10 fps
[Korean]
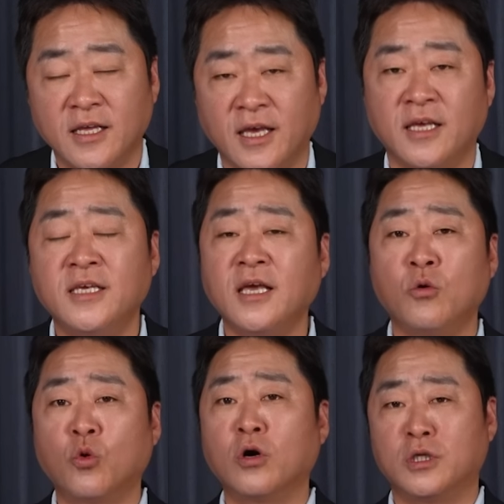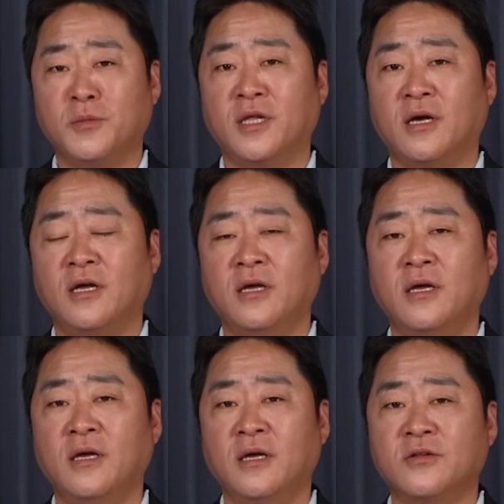예, 이게 요건입니다.
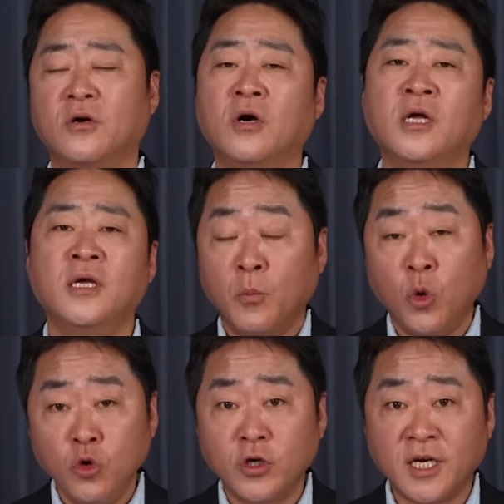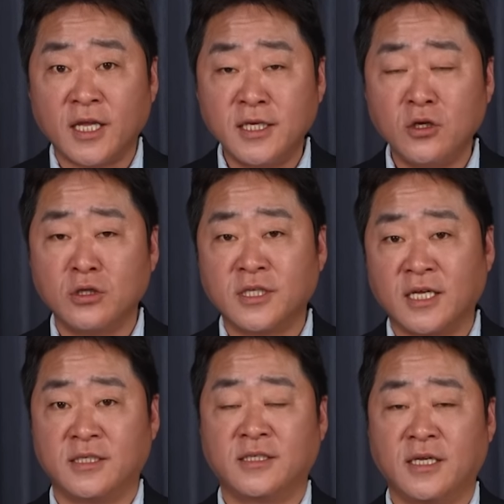그래서 보유기간 이 년을
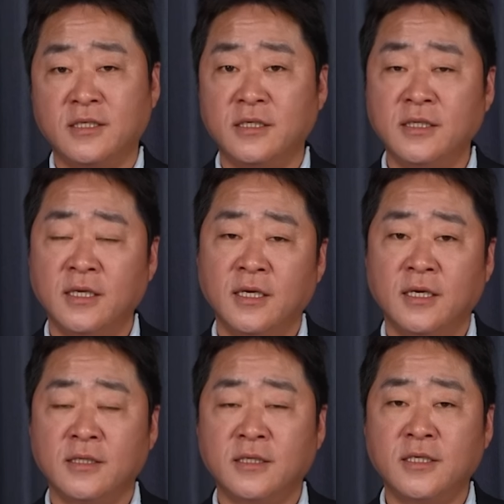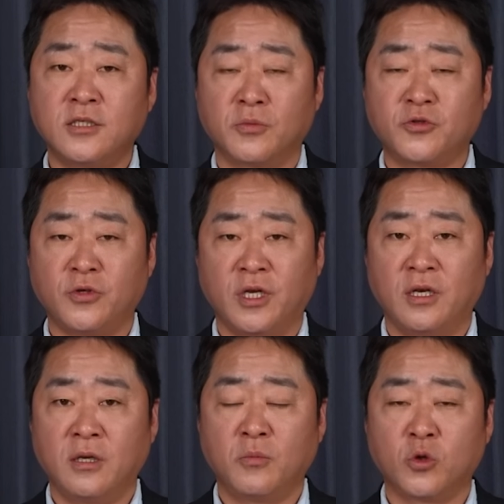따질 때는 등기
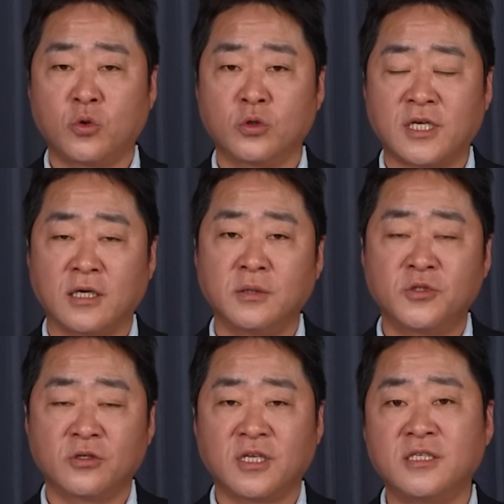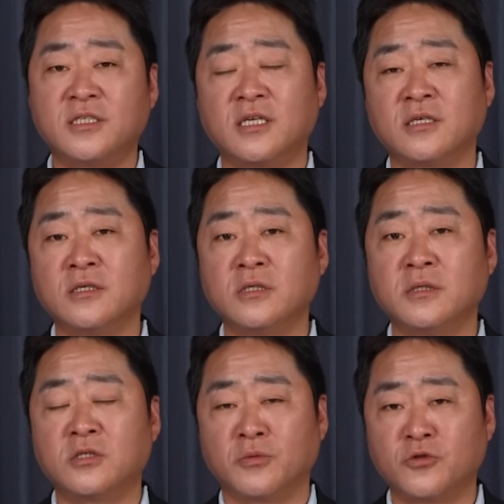접수일, 보통 잔금 청산이나
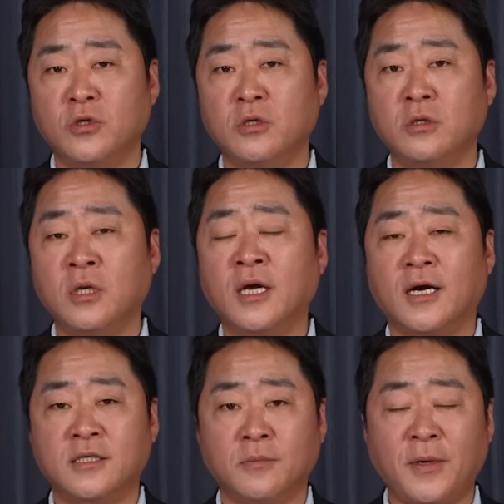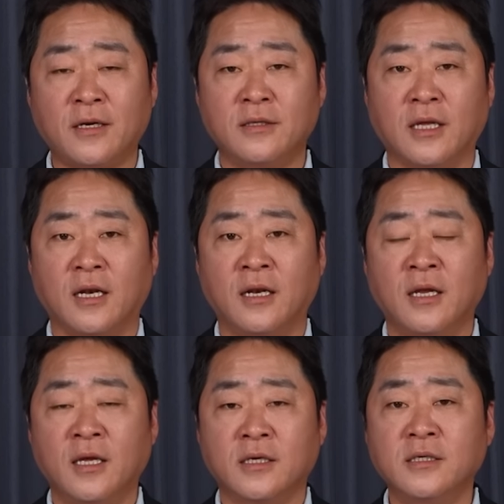등기 접수일 가장 빠른 날,
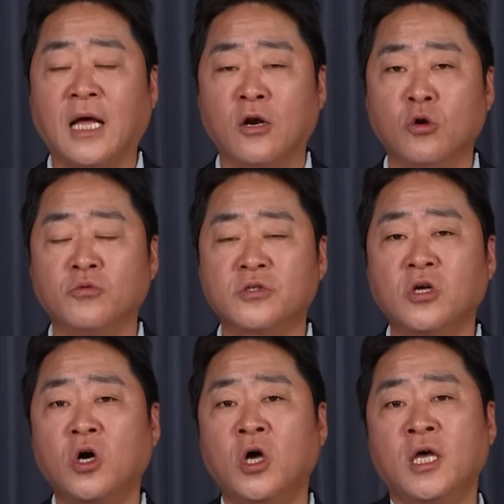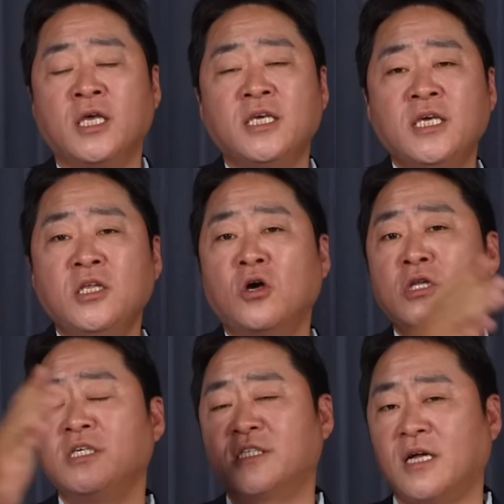그 날로부터 이
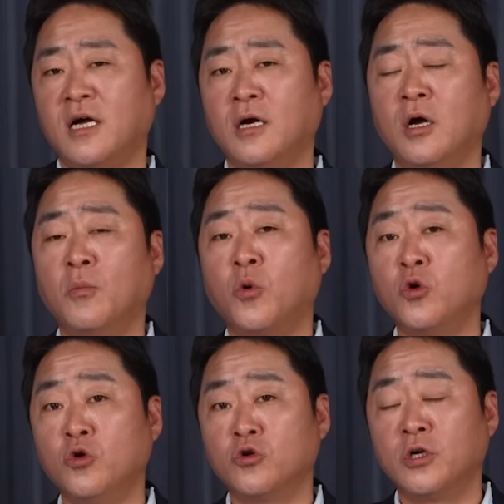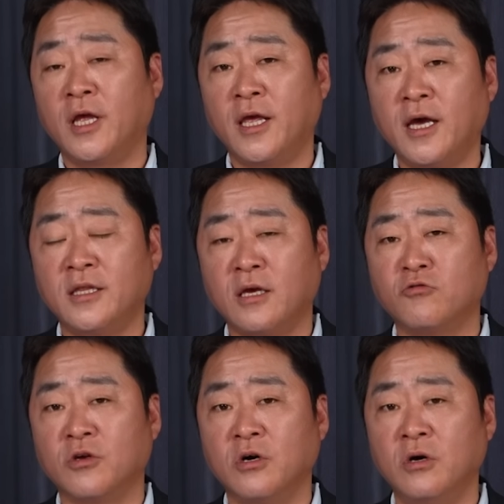년 이상 보유를 해야
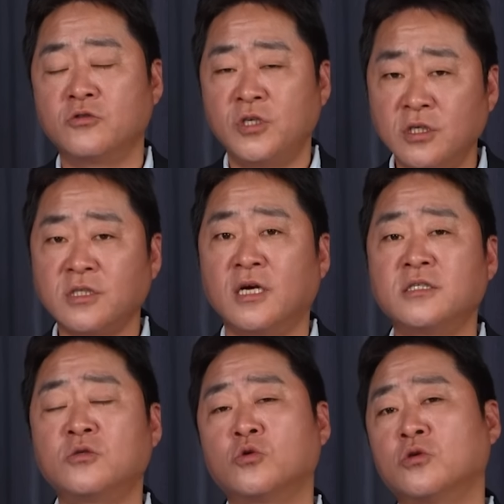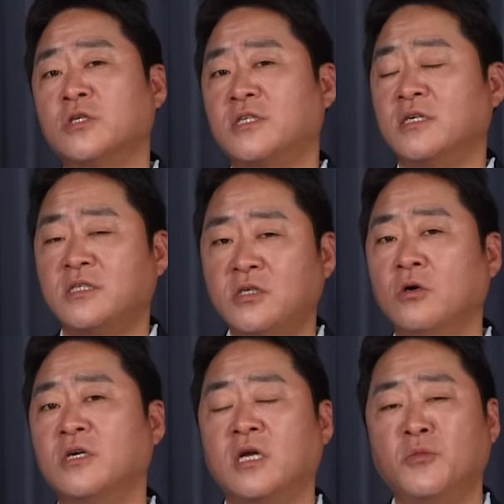되고요. 취득 당시 조정대상
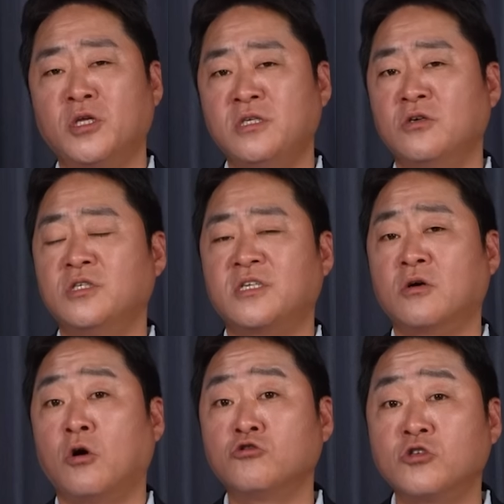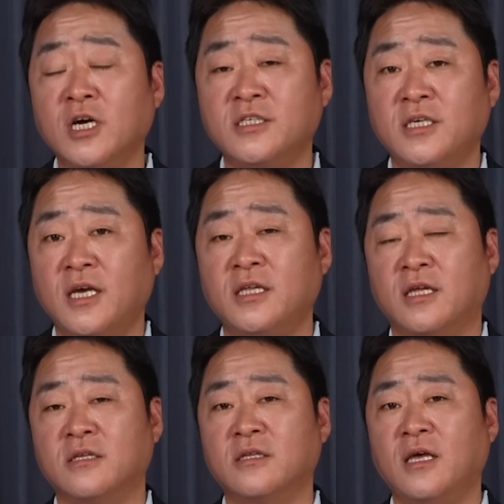지역이라면 이 년 이상 거주까지 해야
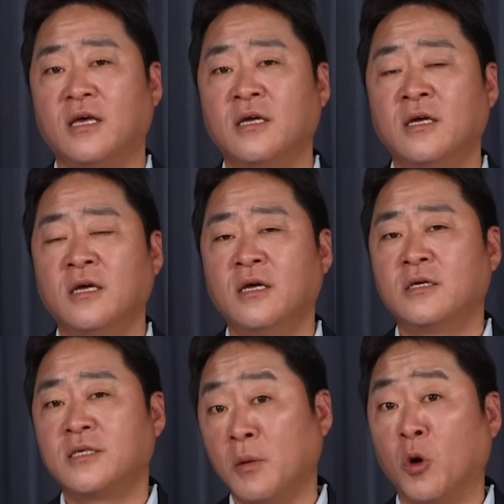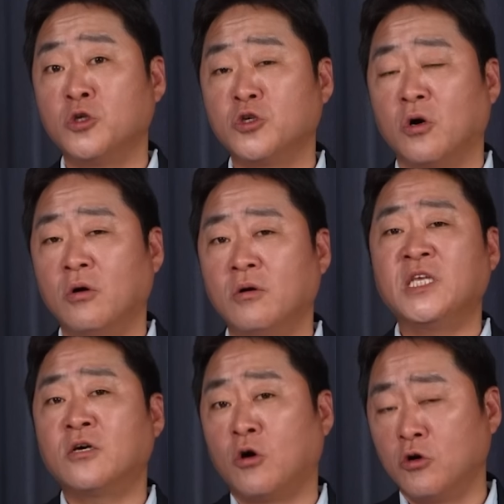되는데 제가 먼저
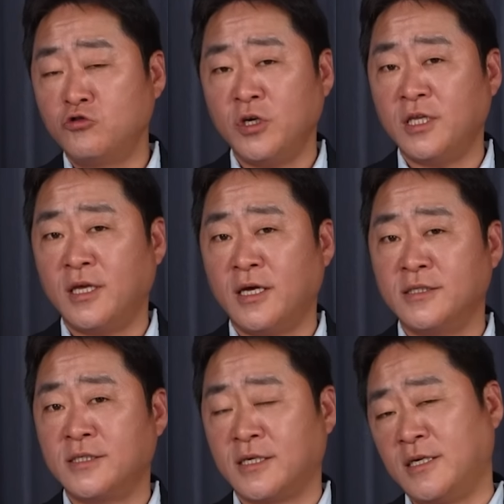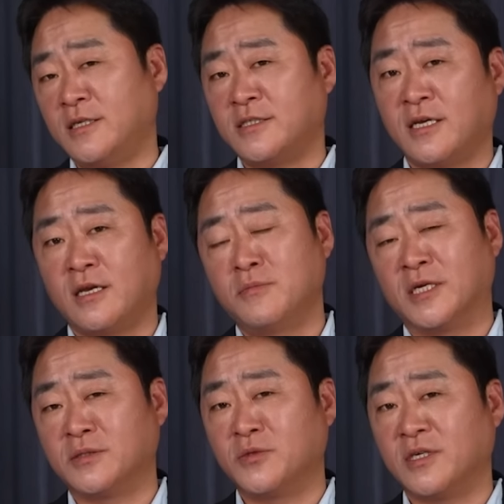이 거주에 대한 제가 하나 사례를
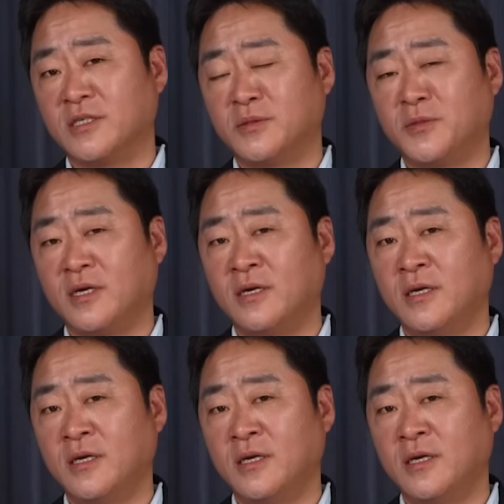말씀드리겠습니다.